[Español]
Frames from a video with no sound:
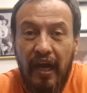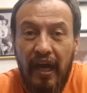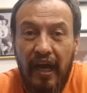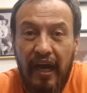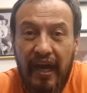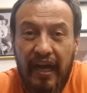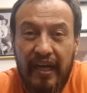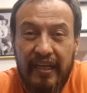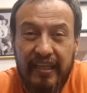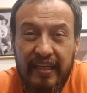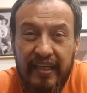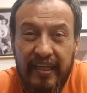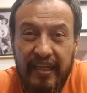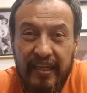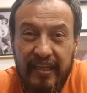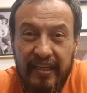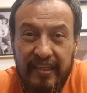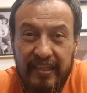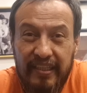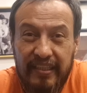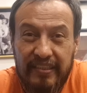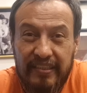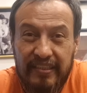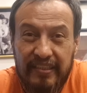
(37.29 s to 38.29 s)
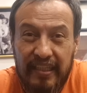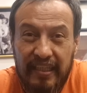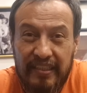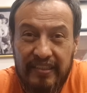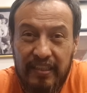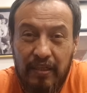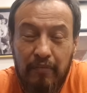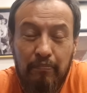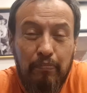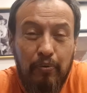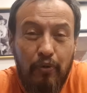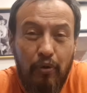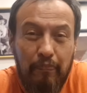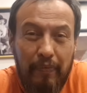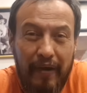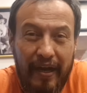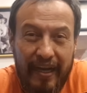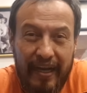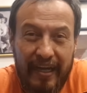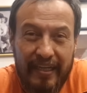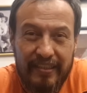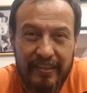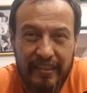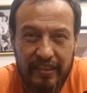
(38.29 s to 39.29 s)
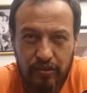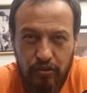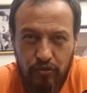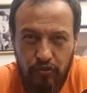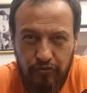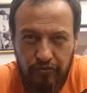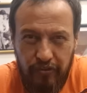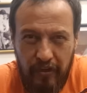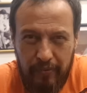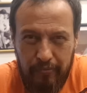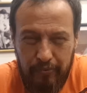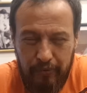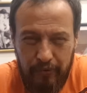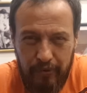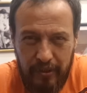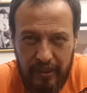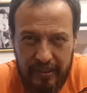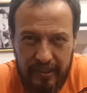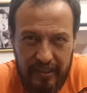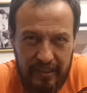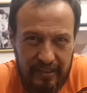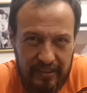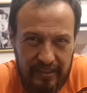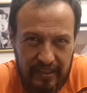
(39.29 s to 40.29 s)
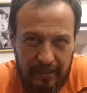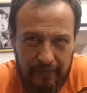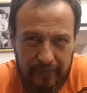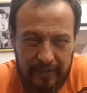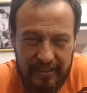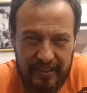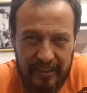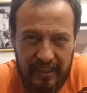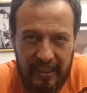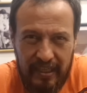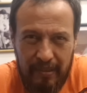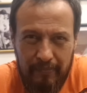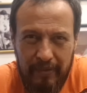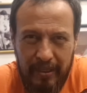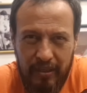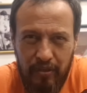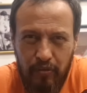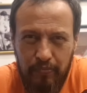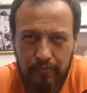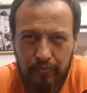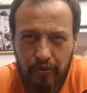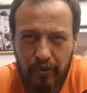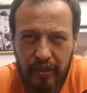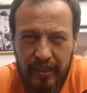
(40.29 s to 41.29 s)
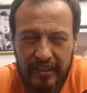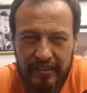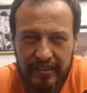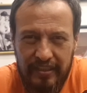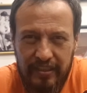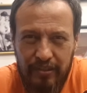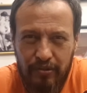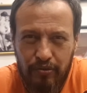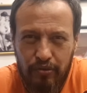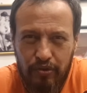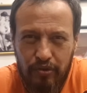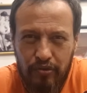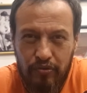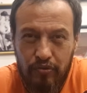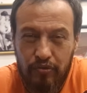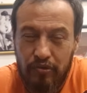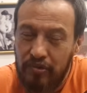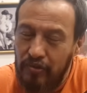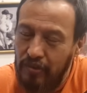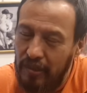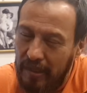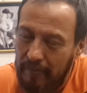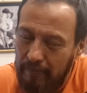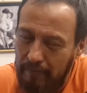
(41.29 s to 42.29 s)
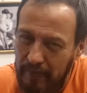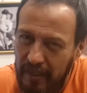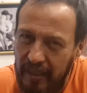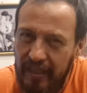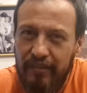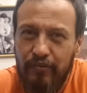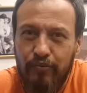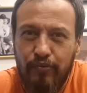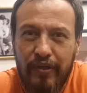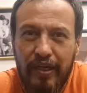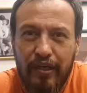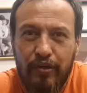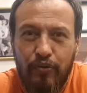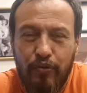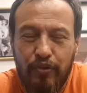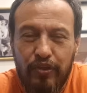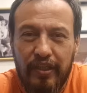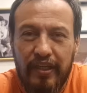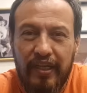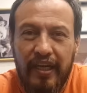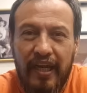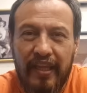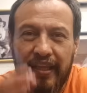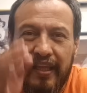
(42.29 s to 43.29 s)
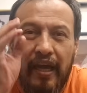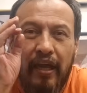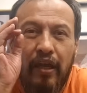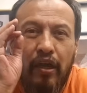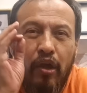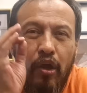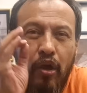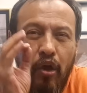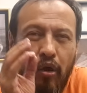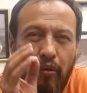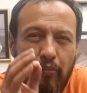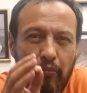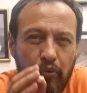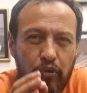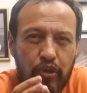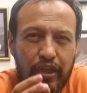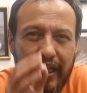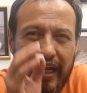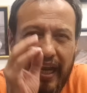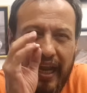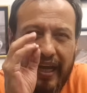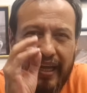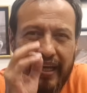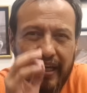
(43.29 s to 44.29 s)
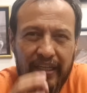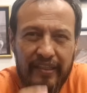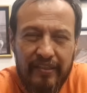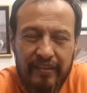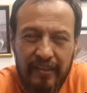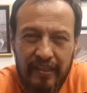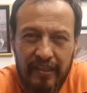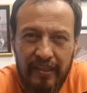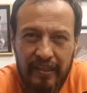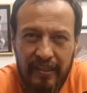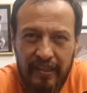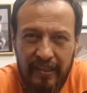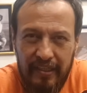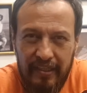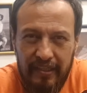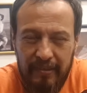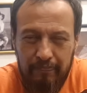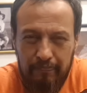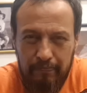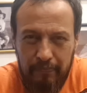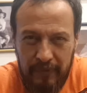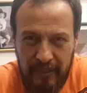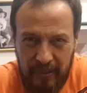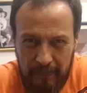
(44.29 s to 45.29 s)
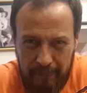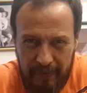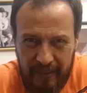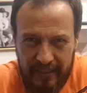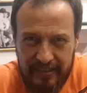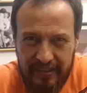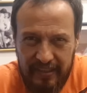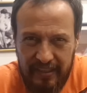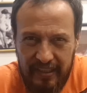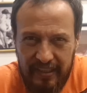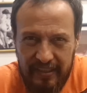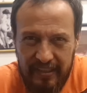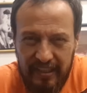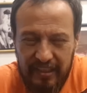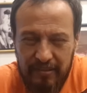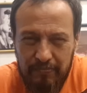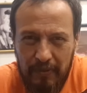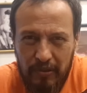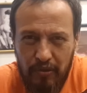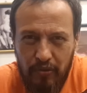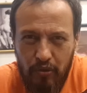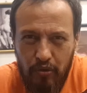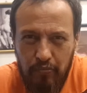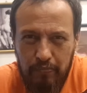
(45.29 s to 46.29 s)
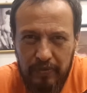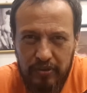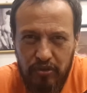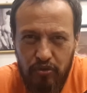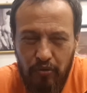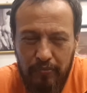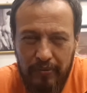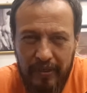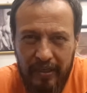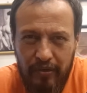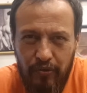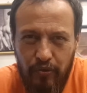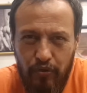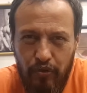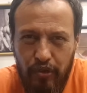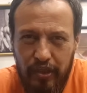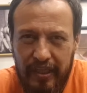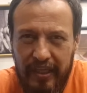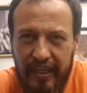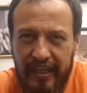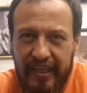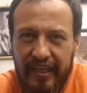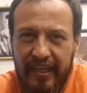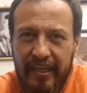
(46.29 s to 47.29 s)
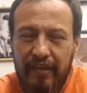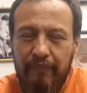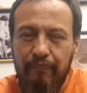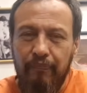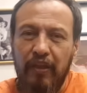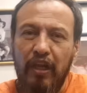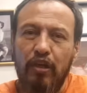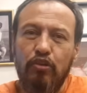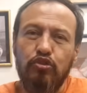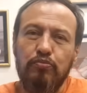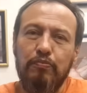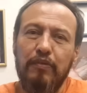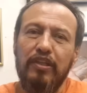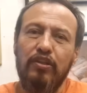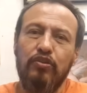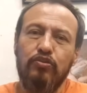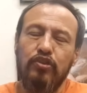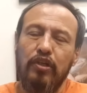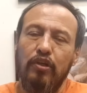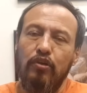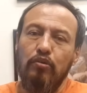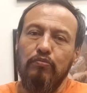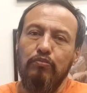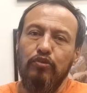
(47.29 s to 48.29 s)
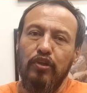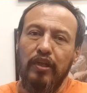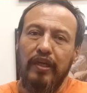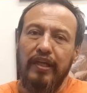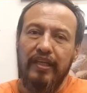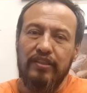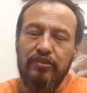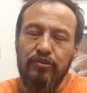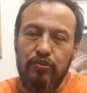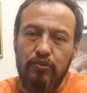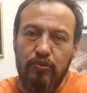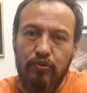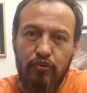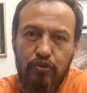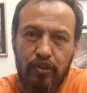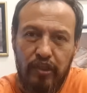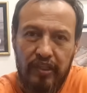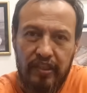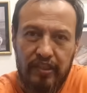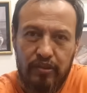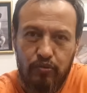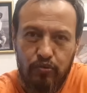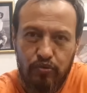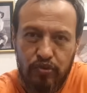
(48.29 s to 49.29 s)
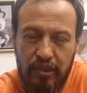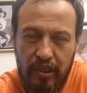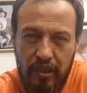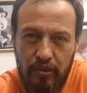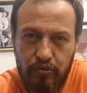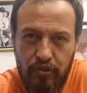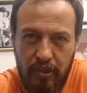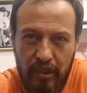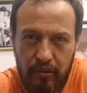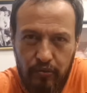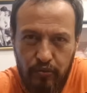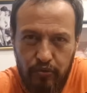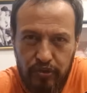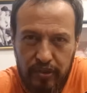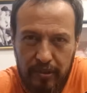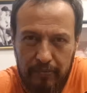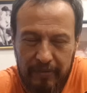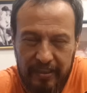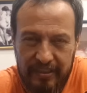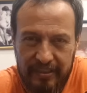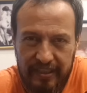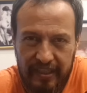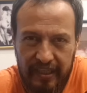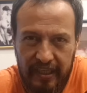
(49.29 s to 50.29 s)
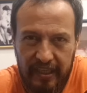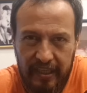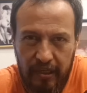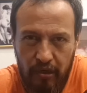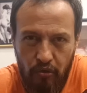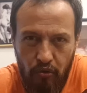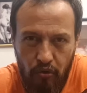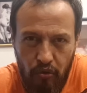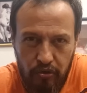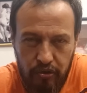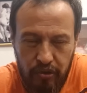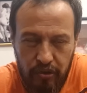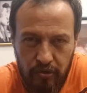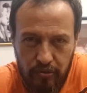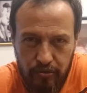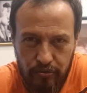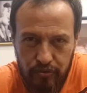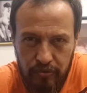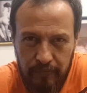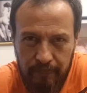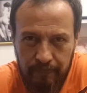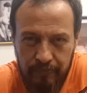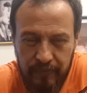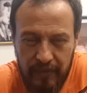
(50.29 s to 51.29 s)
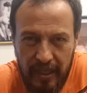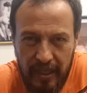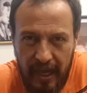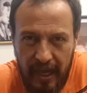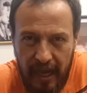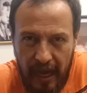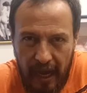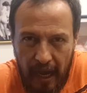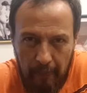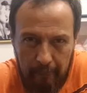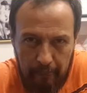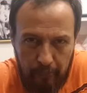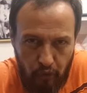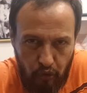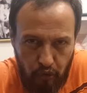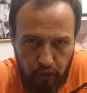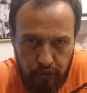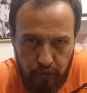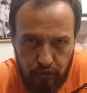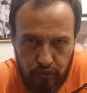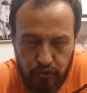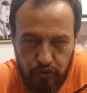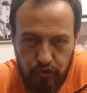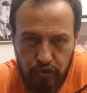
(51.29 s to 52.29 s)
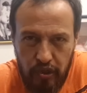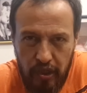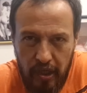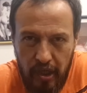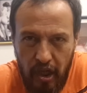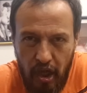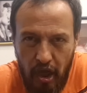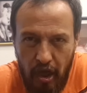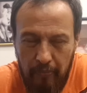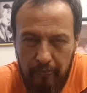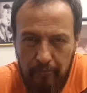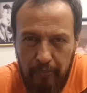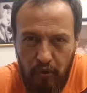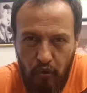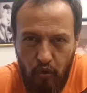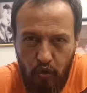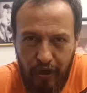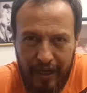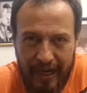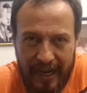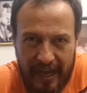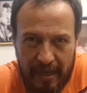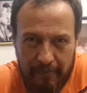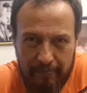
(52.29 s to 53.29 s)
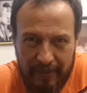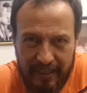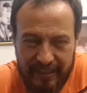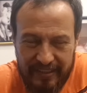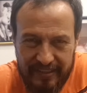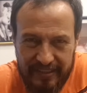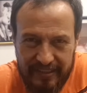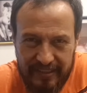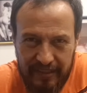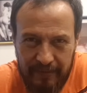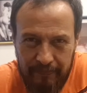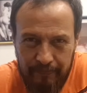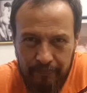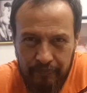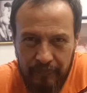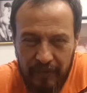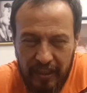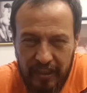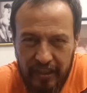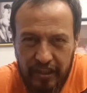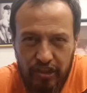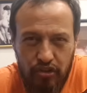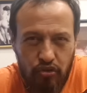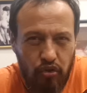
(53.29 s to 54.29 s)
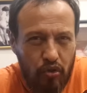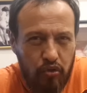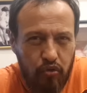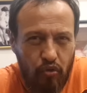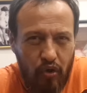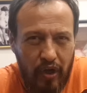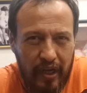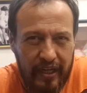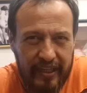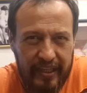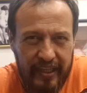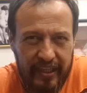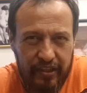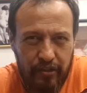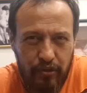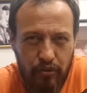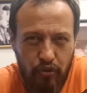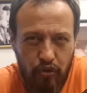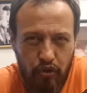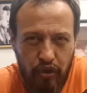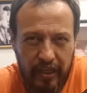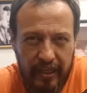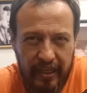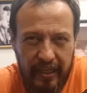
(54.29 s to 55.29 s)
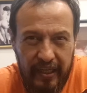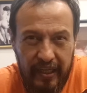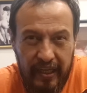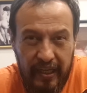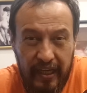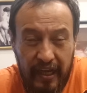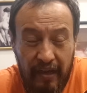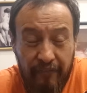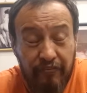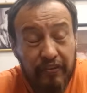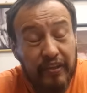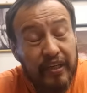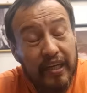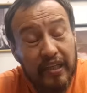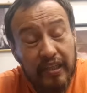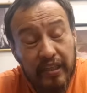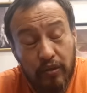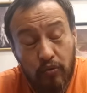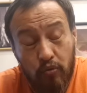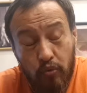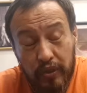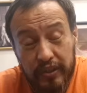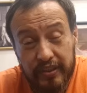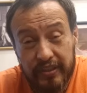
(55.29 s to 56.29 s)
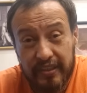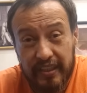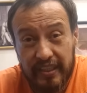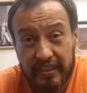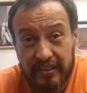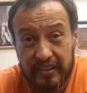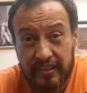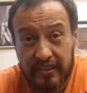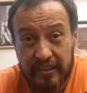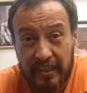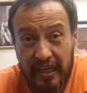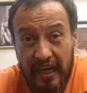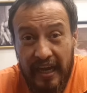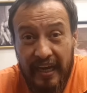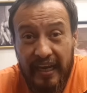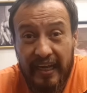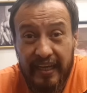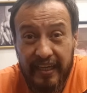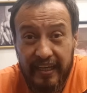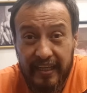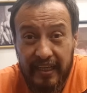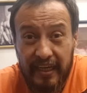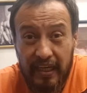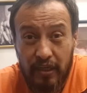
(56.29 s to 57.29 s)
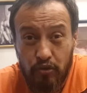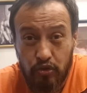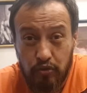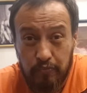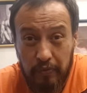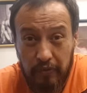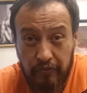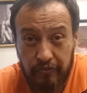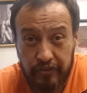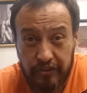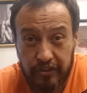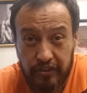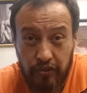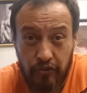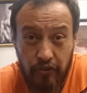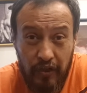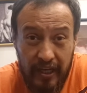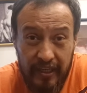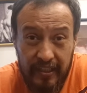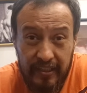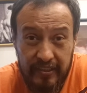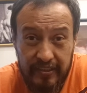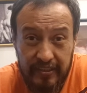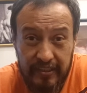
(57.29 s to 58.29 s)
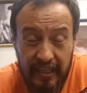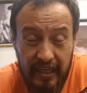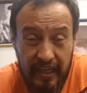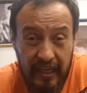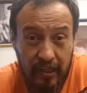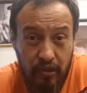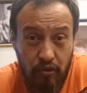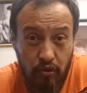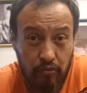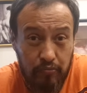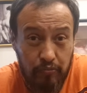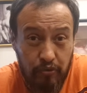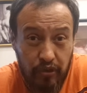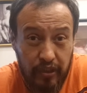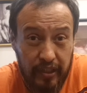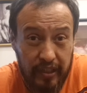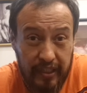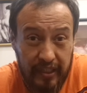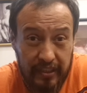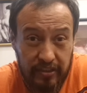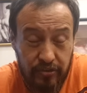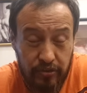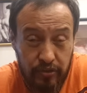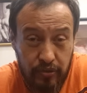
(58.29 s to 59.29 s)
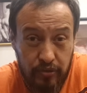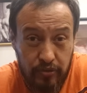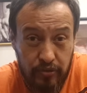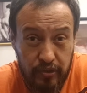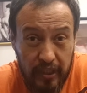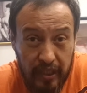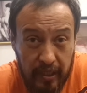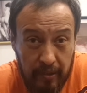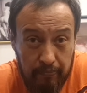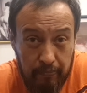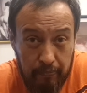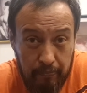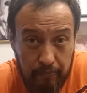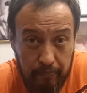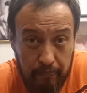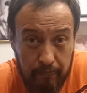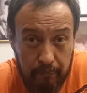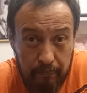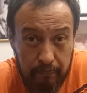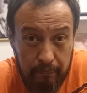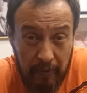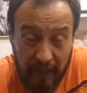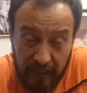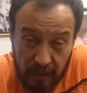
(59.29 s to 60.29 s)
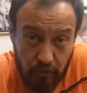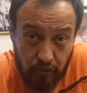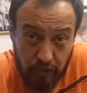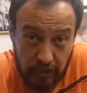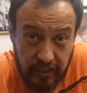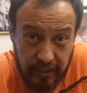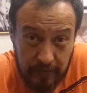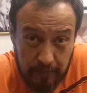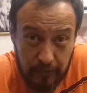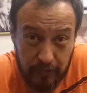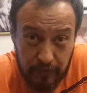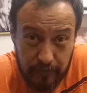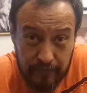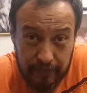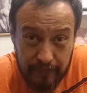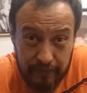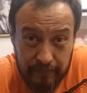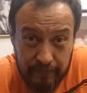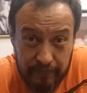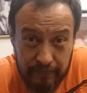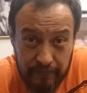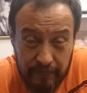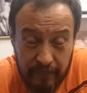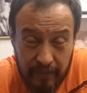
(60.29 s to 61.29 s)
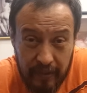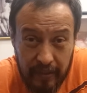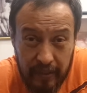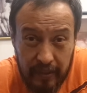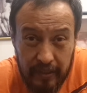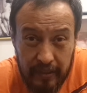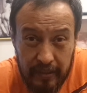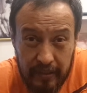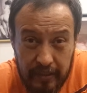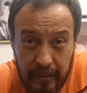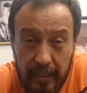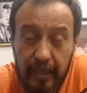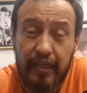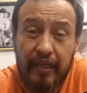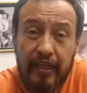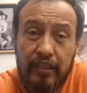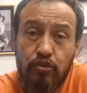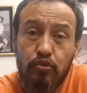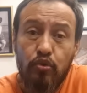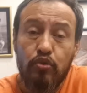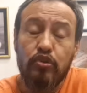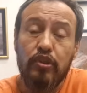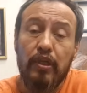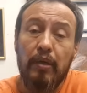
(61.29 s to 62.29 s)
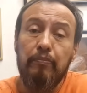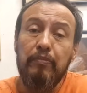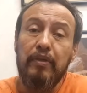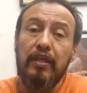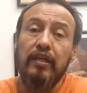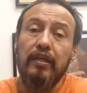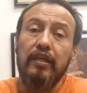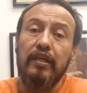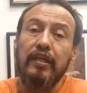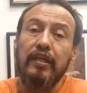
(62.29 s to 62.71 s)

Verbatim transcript: a quienes hacen propaganda en su favor, a quienes le besan la mano, porque ha sido también una coordenada muy clara eh, de parte de Andrés Manuel López Obrador que él de los medios de comunicación no quiere escuchar otra cosa más que elogios, apoyos, proclamas y todo aquello que a final de cuentas aleja a los profesionales de la comunicación del periodismo. Tiene razón también